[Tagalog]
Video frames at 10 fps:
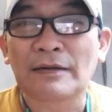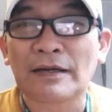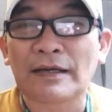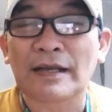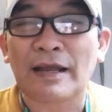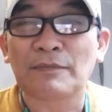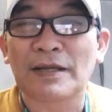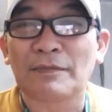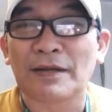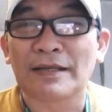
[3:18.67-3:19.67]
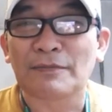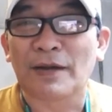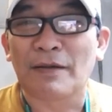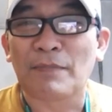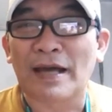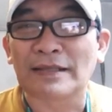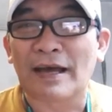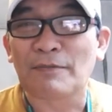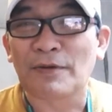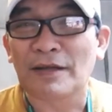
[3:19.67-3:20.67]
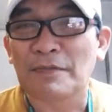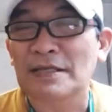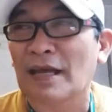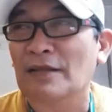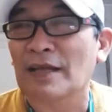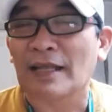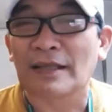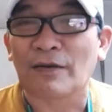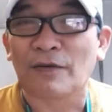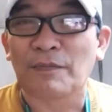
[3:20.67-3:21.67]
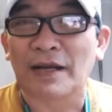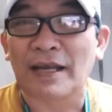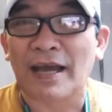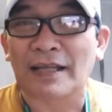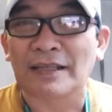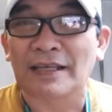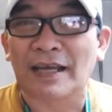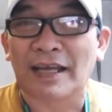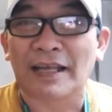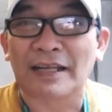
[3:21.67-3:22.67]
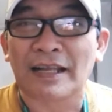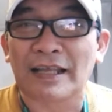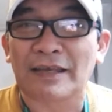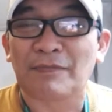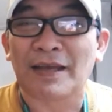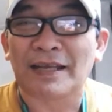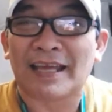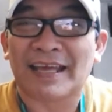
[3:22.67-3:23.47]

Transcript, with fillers: Ah, grabe naman yung mga bata mo na eh, masyado yatang overreacting yung Colonel Ibay.